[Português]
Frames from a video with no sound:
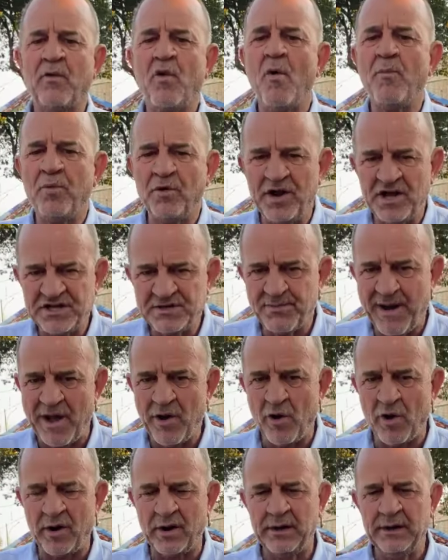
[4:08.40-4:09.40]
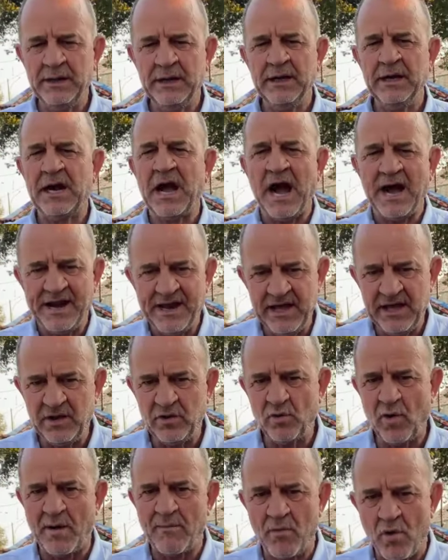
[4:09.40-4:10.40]
é, componente maior
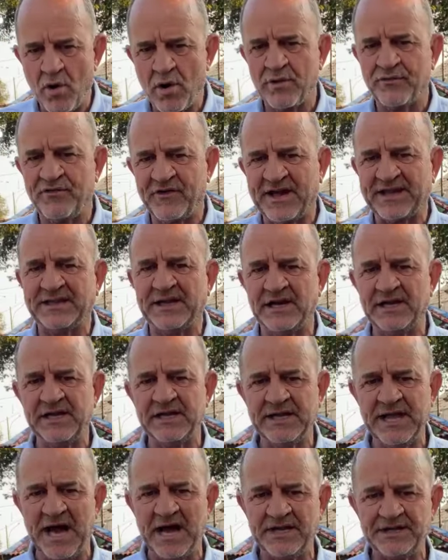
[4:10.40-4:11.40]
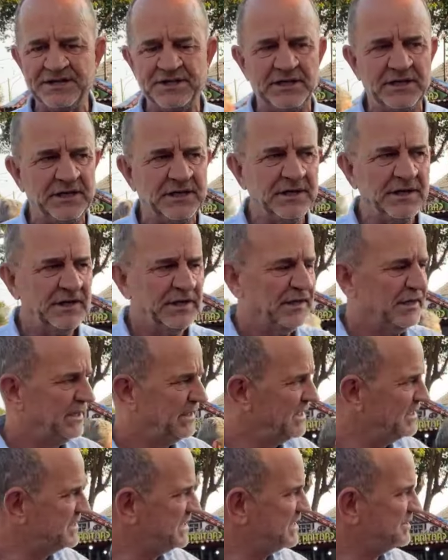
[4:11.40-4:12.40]
carinho, amor, fraternidade
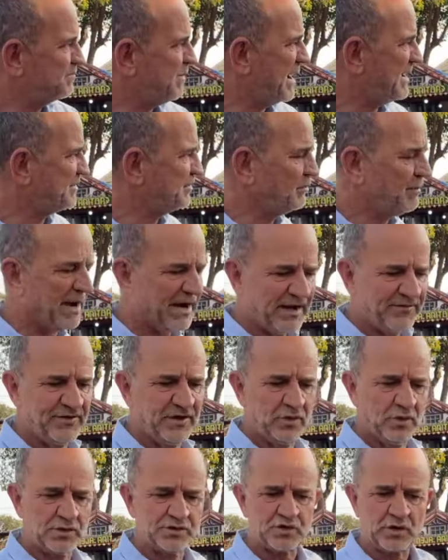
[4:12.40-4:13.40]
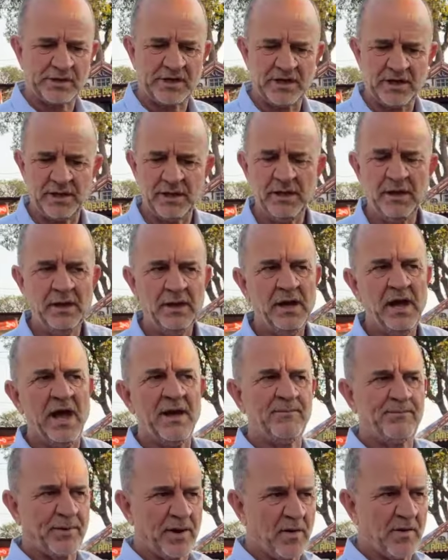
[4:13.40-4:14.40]
nesse espaço maravilhoso aqui
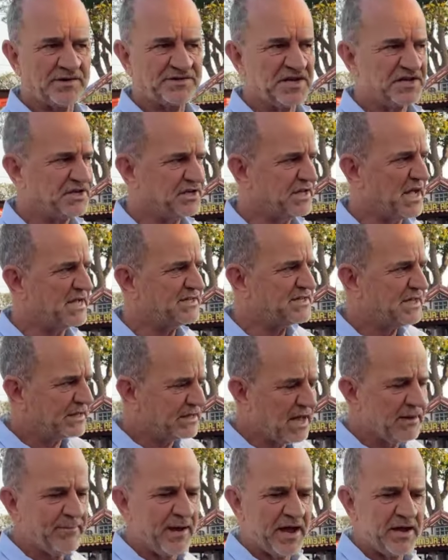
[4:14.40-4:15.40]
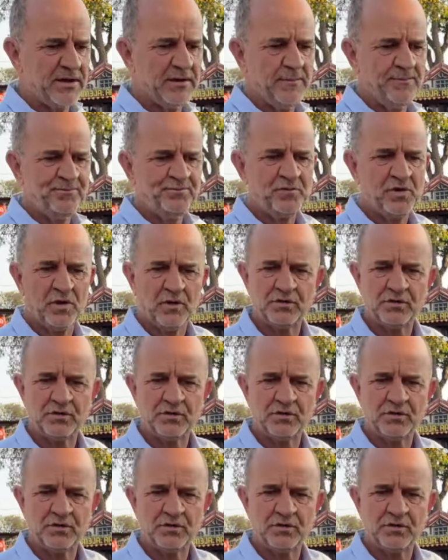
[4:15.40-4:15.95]
em prol das entidades e também